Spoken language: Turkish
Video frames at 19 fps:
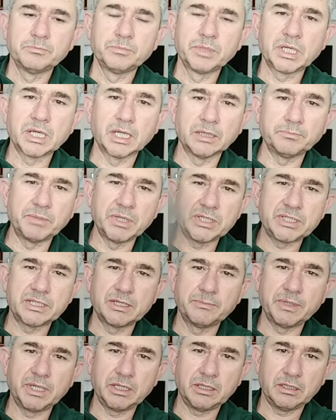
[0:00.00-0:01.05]
bir kat
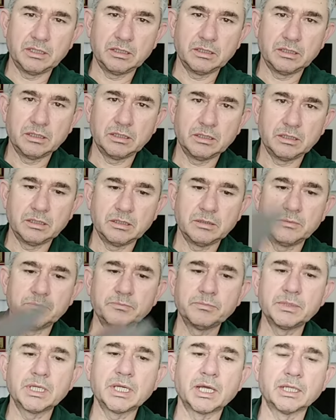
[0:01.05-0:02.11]
besleme,
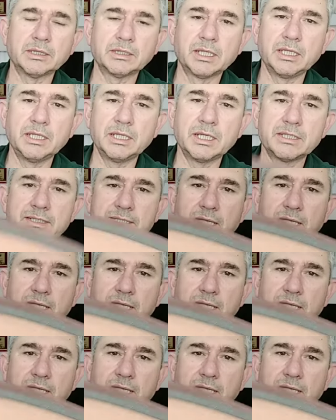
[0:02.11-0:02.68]
bir kat da yine